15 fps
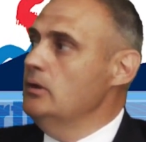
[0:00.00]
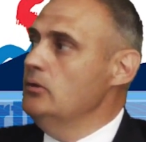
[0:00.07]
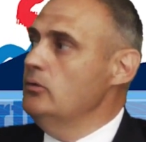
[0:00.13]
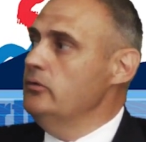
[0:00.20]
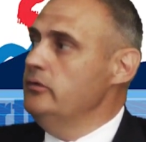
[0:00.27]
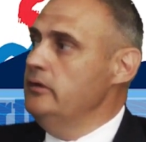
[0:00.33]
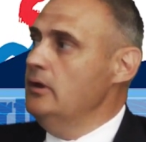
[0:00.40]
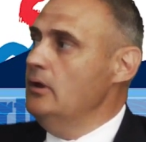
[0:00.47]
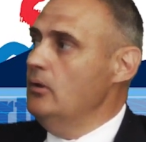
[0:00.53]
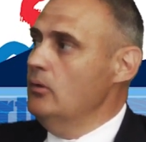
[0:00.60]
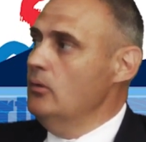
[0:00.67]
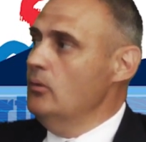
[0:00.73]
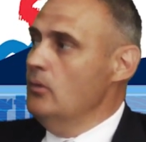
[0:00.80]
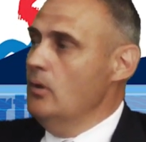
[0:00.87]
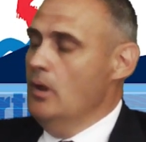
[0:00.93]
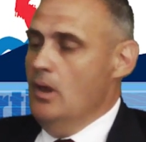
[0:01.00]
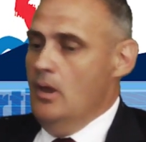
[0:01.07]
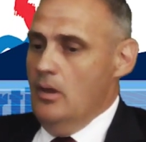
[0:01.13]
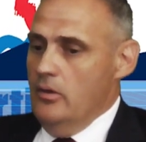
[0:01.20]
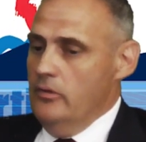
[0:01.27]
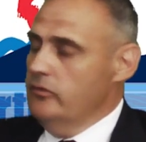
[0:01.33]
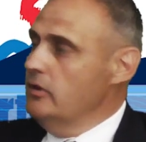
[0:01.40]
et de dire
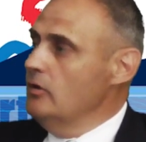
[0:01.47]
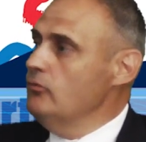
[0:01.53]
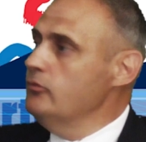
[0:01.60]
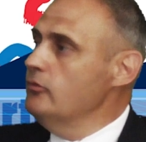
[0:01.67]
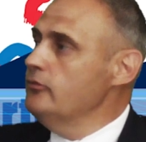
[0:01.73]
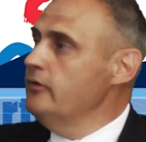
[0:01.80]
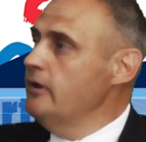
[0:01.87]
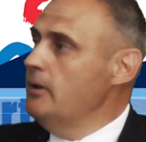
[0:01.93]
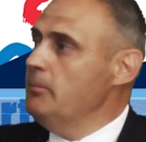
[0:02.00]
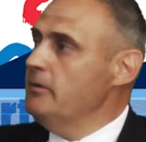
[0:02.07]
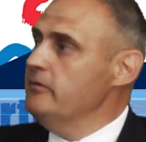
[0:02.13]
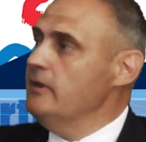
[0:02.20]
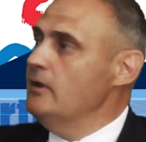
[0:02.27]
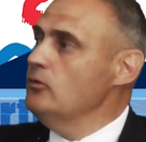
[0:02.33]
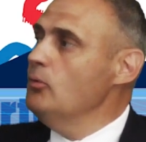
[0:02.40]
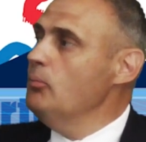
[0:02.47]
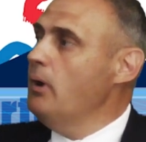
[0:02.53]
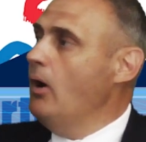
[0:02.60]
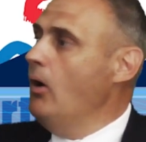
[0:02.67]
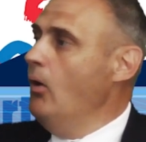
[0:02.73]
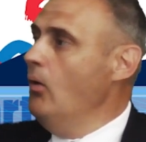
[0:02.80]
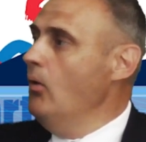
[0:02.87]
ce qu'il faut faire parce qu'il y a deux
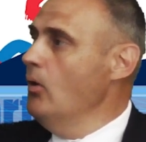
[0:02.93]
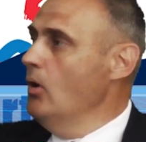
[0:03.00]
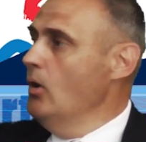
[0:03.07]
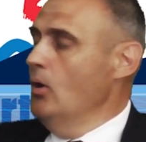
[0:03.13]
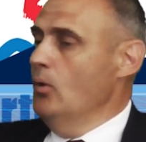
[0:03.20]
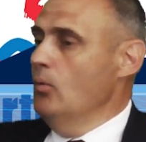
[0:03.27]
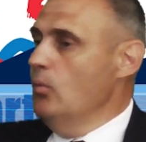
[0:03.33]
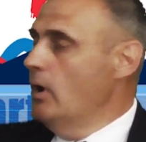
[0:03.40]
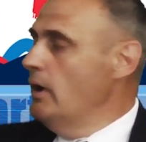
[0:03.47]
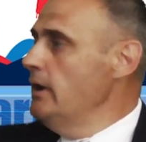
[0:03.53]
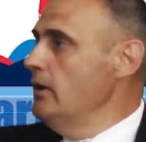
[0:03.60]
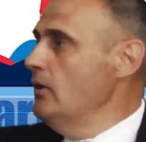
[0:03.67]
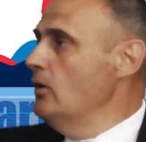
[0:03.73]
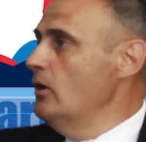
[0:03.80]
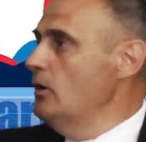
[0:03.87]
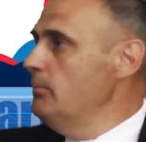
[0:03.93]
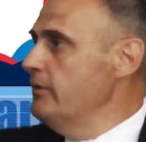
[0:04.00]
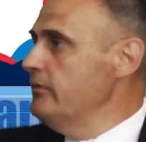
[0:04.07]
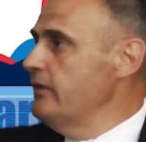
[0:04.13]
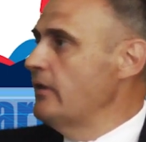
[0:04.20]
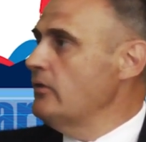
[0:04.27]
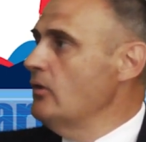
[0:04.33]
parents. Ou à l'école
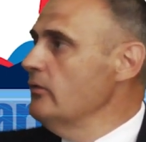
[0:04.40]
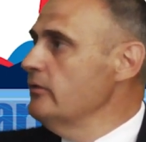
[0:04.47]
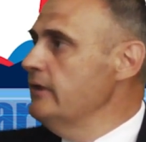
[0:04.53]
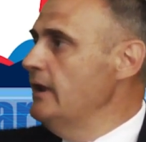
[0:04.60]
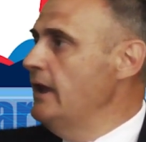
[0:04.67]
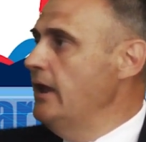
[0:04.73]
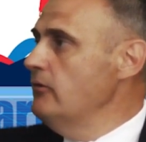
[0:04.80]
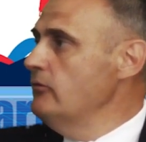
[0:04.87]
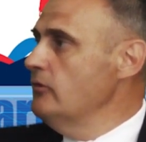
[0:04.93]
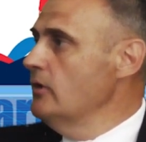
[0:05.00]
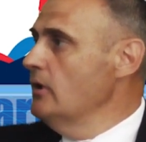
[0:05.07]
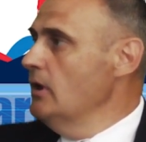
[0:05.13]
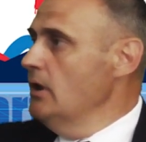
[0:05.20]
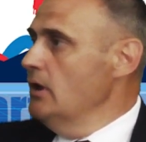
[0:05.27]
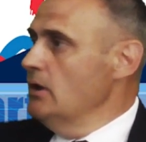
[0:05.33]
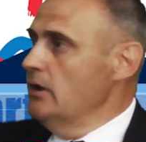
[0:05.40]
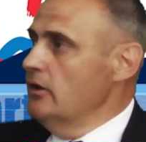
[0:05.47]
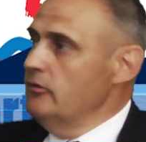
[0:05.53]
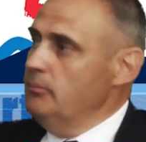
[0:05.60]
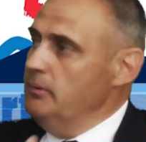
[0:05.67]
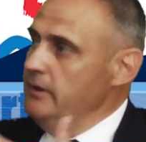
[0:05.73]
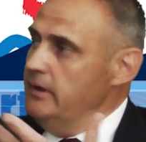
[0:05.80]
parce qu'il y a 30 élèves,
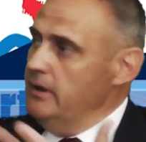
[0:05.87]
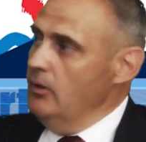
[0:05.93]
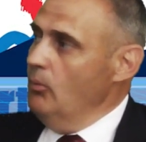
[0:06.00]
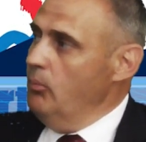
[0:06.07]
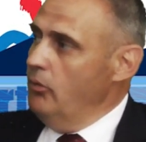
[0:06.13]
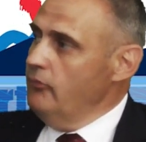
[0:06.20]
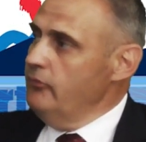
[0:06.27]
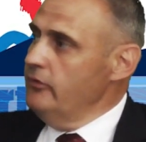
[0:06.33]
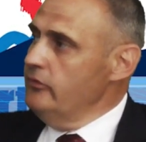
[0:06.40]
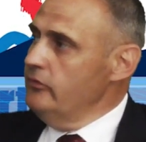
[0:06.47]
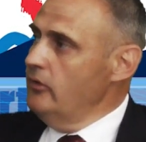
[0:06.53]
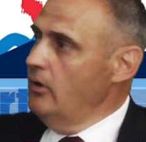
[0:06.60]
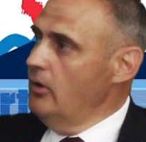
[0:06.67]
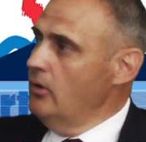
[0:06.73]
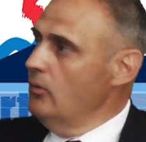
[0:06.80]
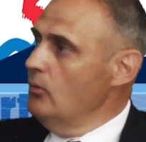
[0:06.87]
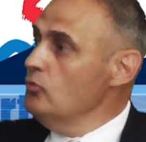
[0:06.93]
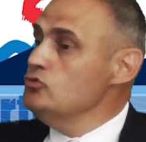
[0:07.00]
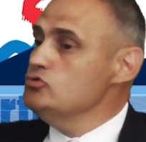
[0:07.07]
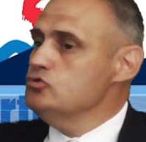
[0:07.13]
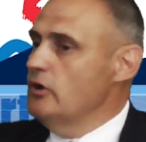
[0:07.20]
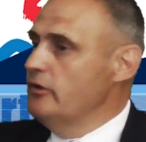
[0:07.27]
expliquer au professeur
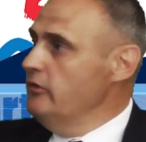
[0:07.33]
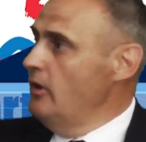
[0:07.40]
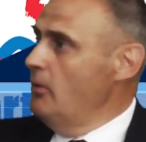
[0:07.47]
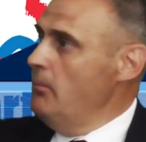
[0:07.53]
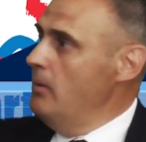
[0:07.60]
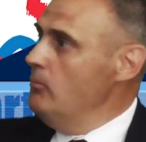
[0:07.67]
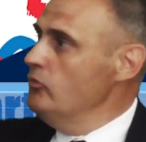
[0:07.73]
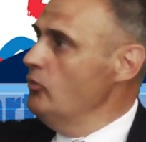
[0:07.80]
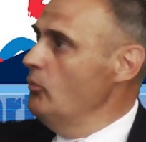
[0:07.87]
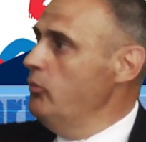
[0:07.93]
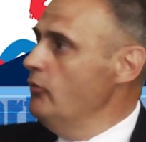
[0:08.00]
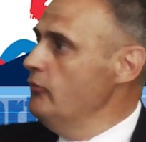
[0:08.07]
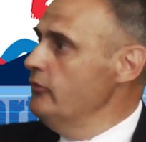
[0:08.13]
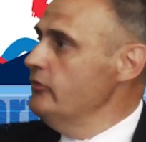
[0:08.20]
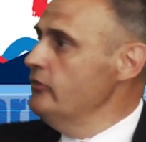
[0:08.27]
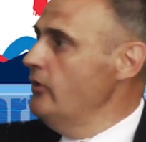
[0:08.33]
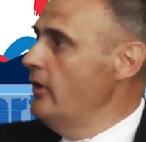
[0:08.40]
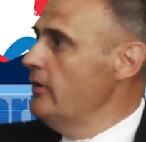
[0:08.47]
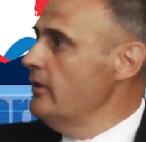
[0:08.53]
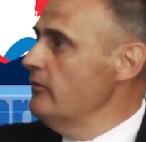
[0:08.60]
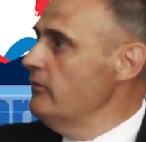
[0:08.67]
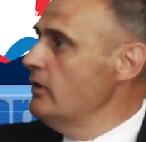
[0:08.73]
ou de choisir même son professeur
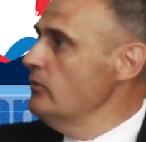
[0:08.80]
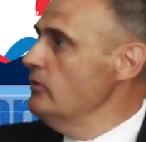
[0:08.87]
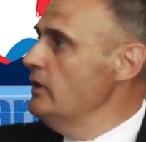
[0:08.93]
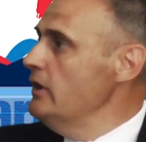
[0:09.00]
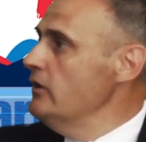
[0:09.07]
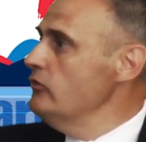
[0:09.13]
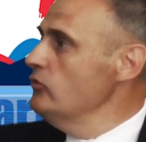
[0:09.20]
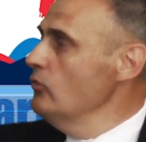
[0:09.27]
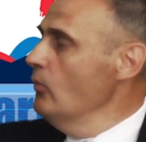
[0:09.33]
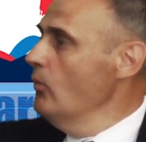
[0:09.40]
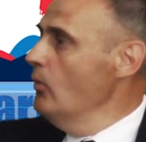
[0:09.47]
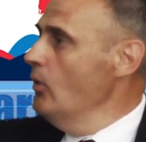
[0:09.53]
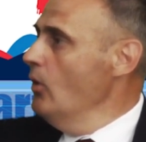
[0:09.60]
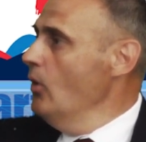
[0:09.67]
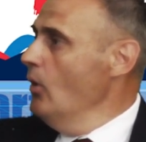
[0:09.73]
à travers une élection